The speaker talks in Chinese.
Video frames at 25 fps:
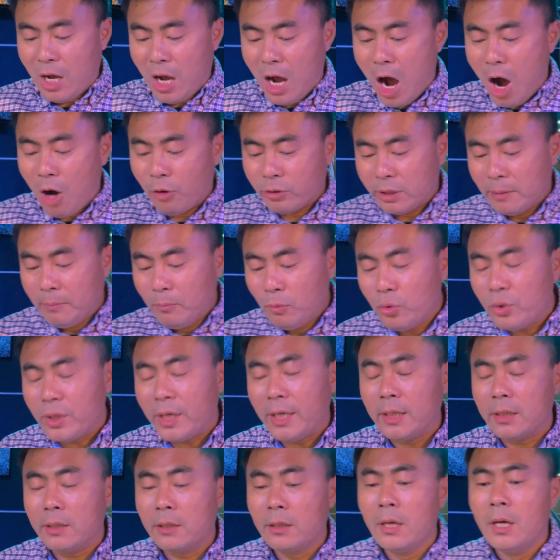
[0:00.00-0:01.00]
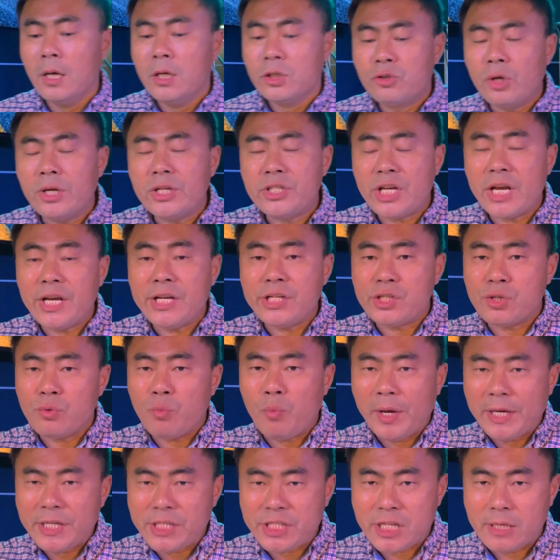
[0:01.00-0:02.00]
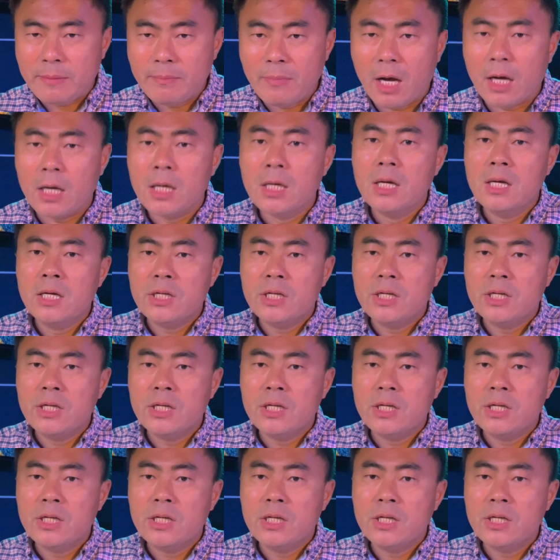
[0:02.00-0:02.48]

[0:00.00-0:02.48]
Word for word: 好的牧人，所以这也是为什么。